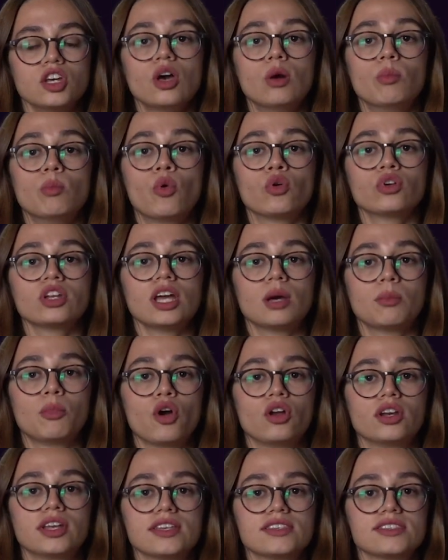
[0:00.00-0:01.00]
Moria
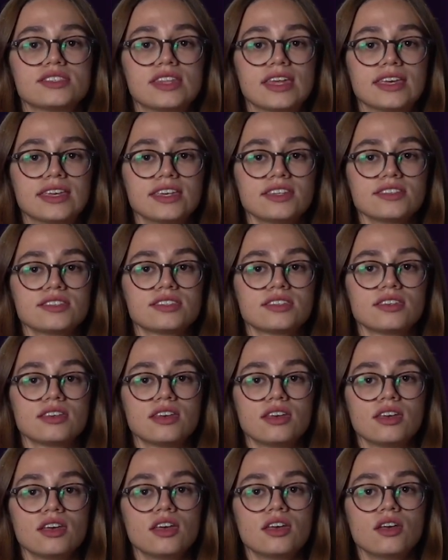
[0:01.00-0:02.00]
bölgesine git,
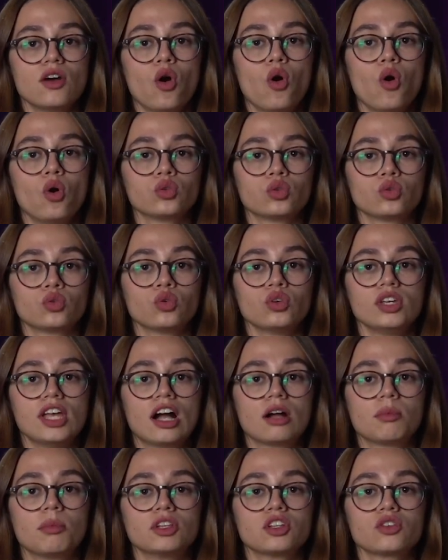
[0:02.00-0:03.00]
oğlunu
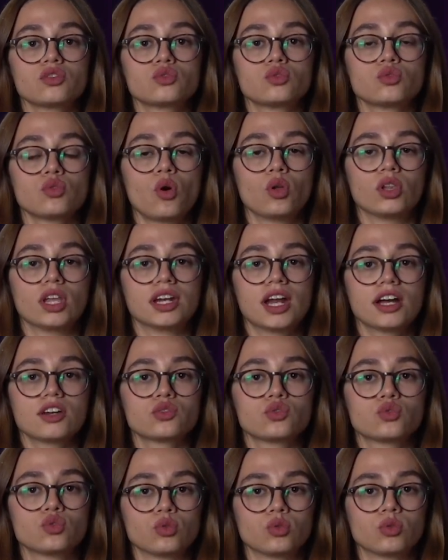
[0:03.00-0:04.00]
yakmalık sunu olarak
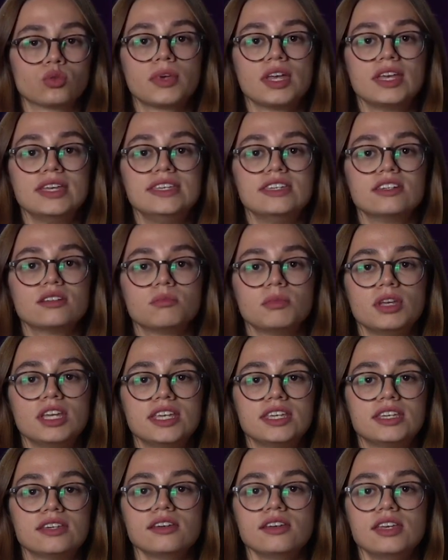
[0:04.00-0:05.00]
sun.
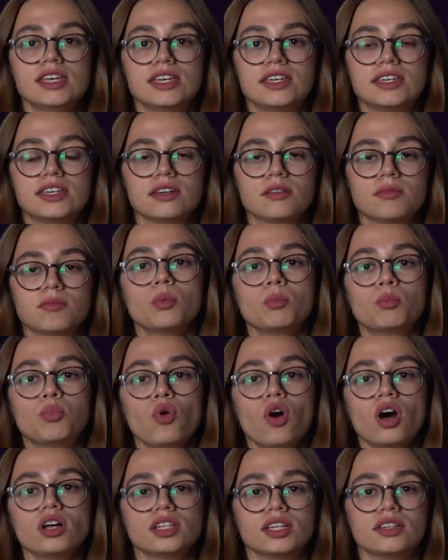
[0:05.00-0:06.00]
22.2 Bu
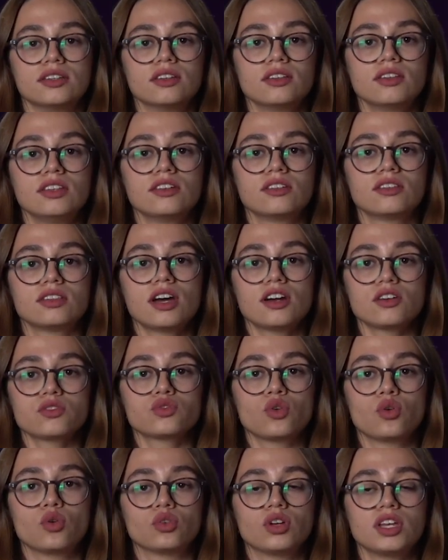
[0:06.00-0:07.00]
alanın yıllar
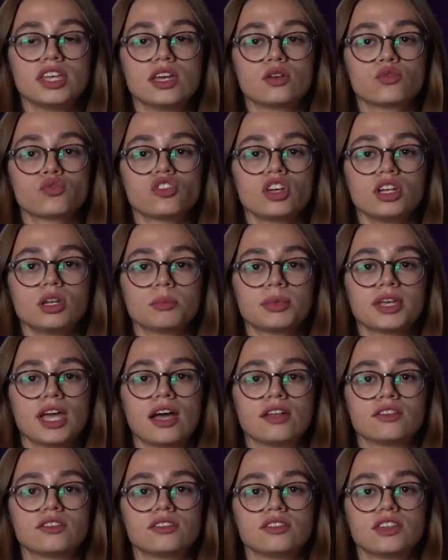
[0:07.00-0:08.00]
sonra Yeruşalim
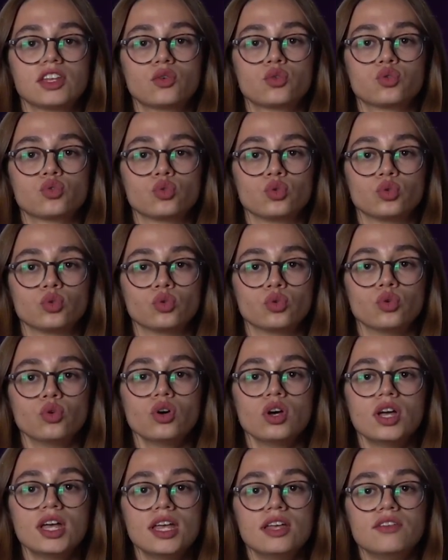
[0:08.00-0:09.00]
kentinde kurulduğu
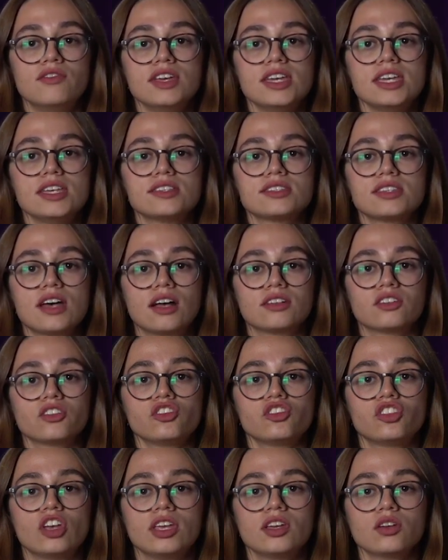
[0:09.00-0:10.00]
ve İsa'nın
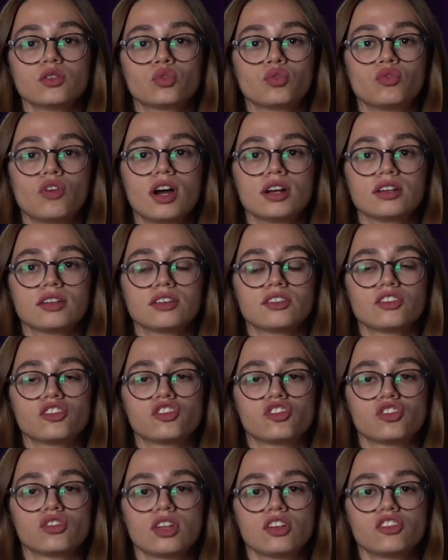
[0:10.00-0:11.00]
şehir duvarları
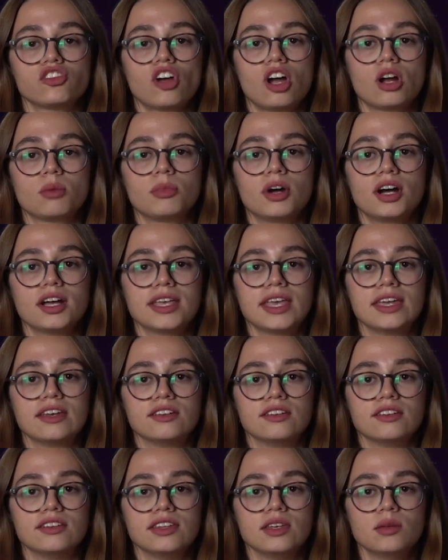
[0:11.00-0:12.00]
dışında çarmıha
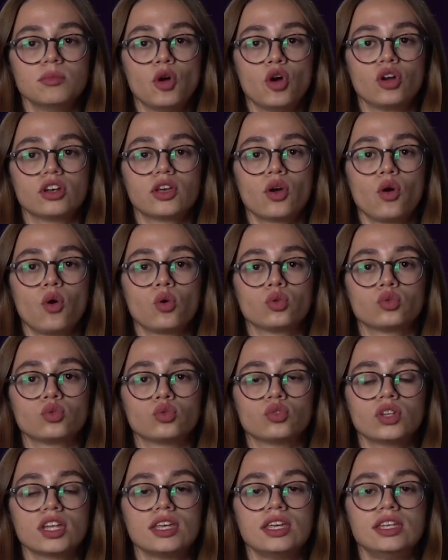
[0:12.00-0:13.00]
gerildiği bölge
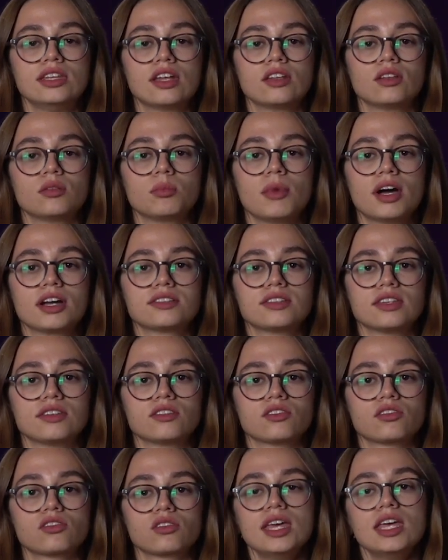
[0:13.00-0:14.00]
olduğuna
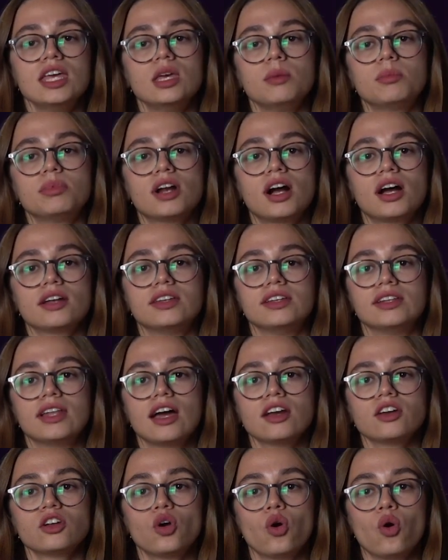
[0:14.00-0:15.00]
inanılmaktadır.
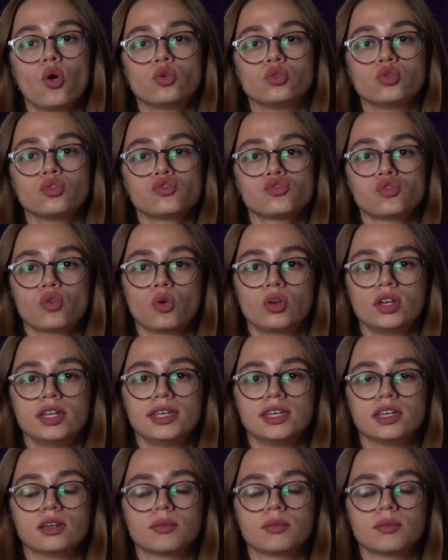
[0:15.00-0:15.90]
İbraniler 13:12.